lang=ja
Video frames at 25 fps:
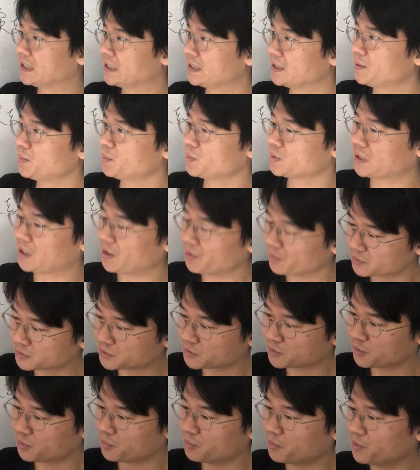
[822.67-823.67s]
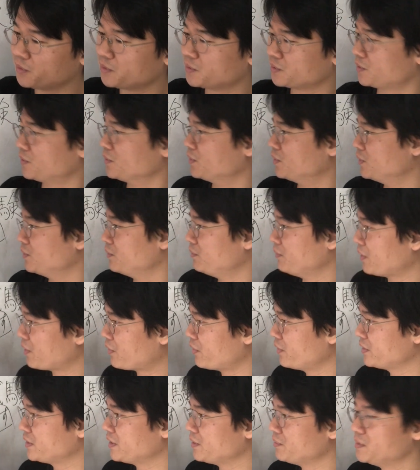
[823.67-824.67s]
でも単語帳で覚えると、まあ、
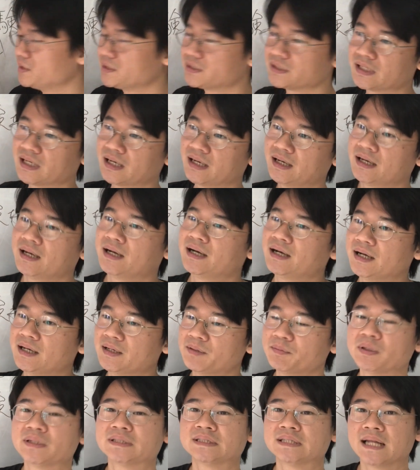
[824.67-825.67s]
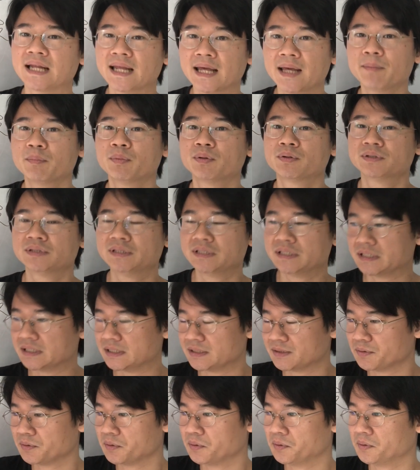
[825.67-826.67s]
こういったミスがありましたね僕自身
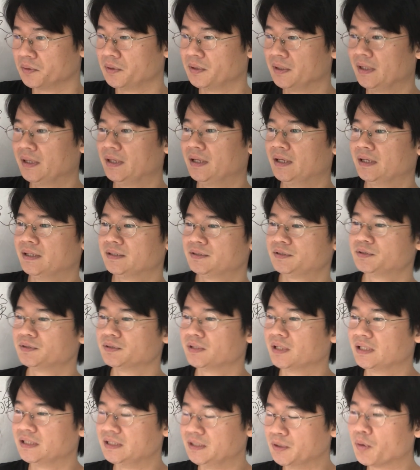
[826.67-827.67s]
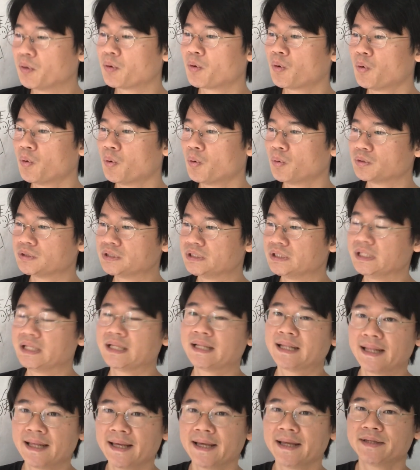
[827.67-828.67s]
その中、日本語を教え
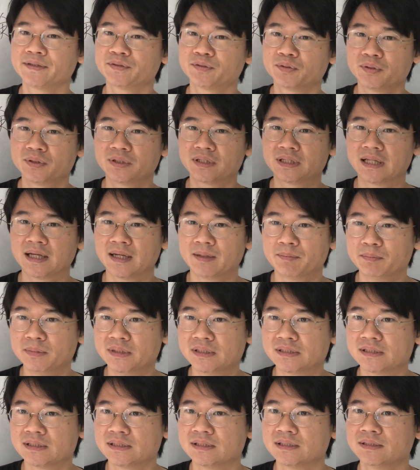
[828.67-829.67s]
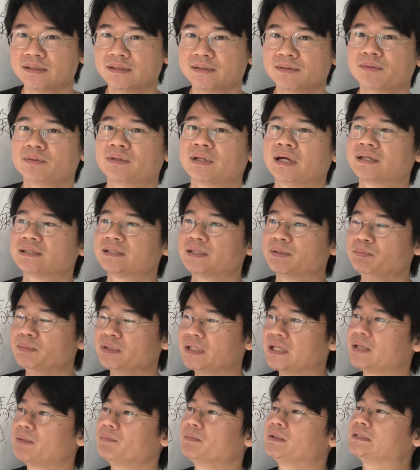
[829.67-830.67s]
てそういったミスをたくさん見
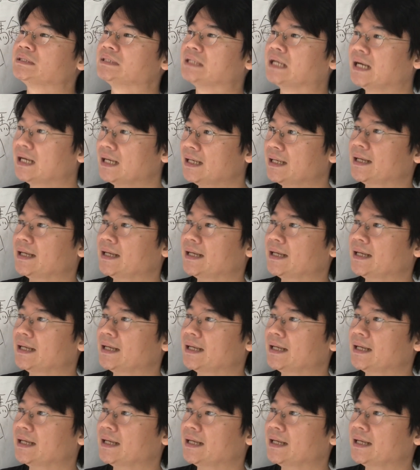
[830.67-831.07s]
てきました